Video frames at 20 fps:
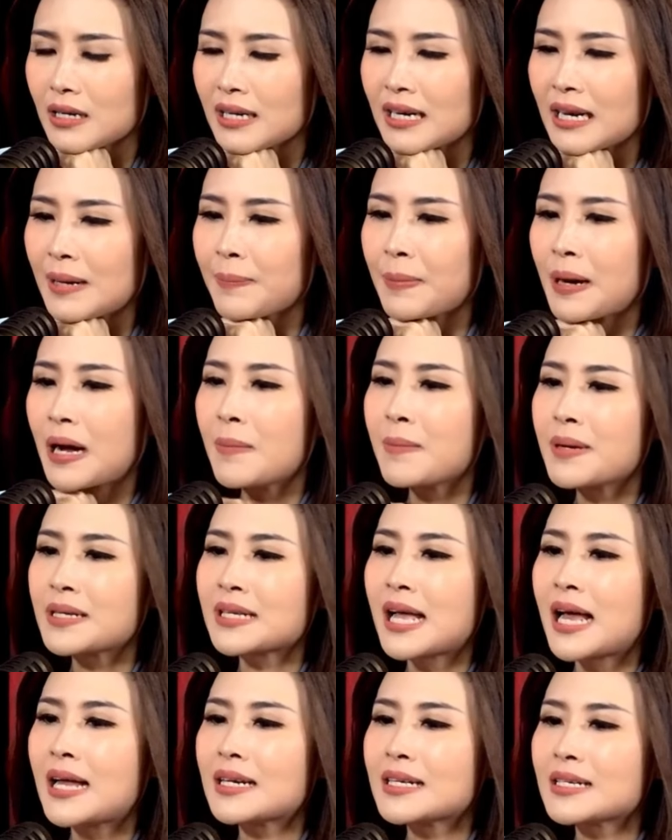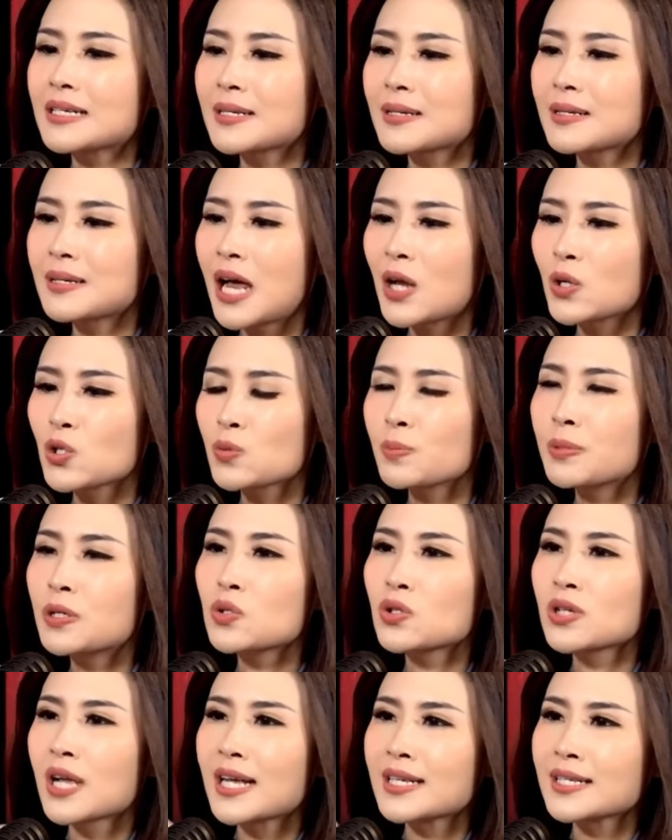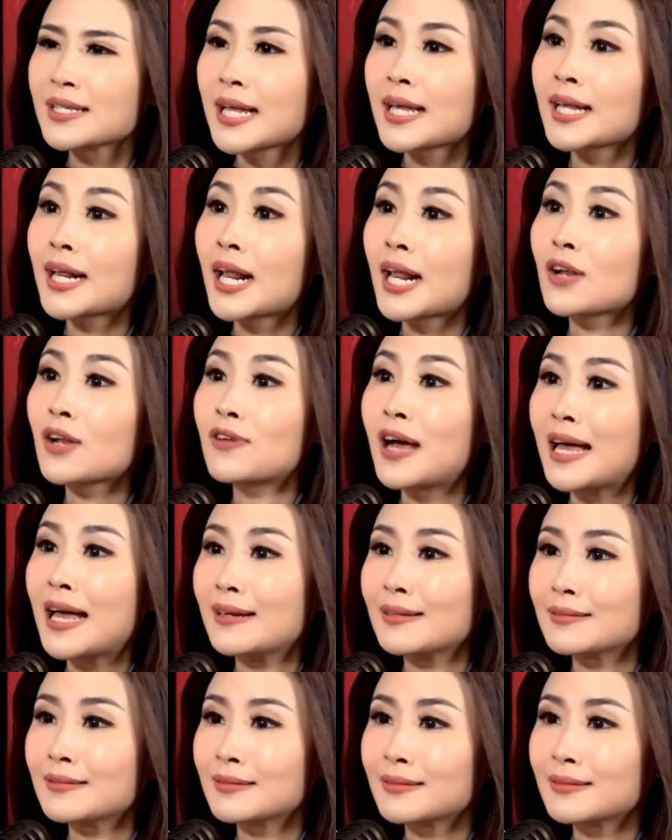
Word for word: Kenapa Mas Anies harus berusaha stay relevan?